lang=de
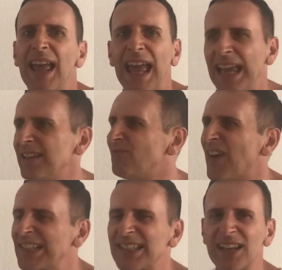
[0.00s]
ey,
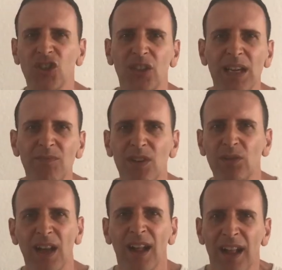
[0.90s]
was da geschrieben wird
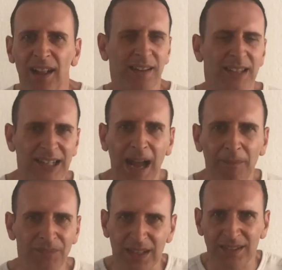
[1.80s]
oder das,
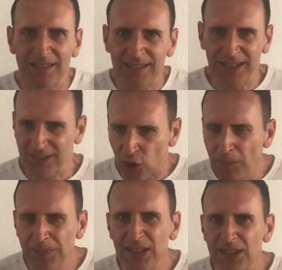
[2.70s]
kam, das, das
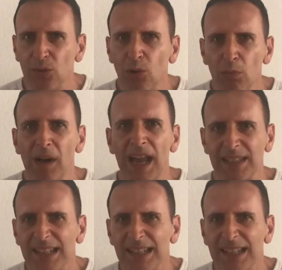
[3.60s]
kommt nicht so rüber. Ja?